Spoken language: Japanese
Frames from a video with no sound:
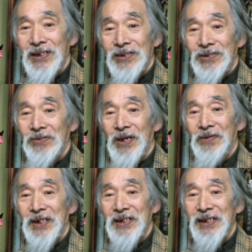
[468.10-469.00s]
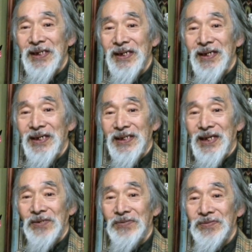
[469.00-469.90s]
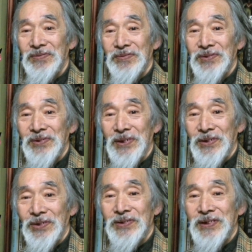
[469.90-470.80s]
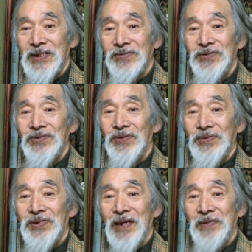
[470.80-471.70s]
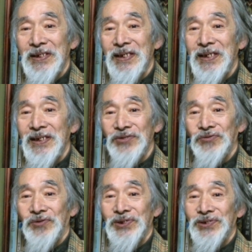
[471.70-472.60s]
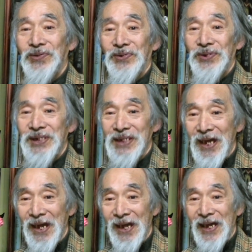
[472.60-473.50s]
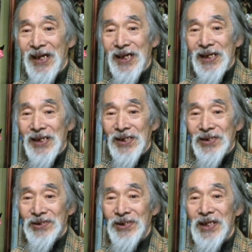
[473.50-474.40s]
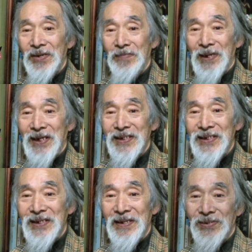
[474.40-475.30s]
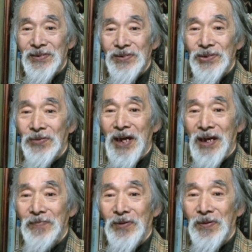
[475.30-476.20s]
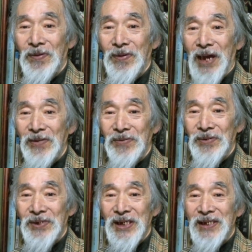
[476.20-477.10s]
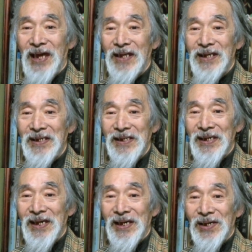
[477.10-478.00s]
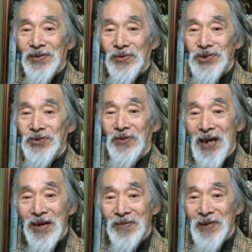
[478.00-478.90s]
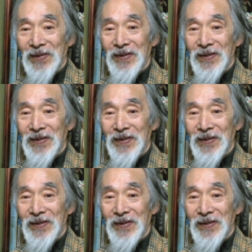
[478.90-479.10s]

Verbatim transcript: その代わりに結局義経追悼のために守護地頭を置いて、それでおまけにどっからも一旦あたり5升か米、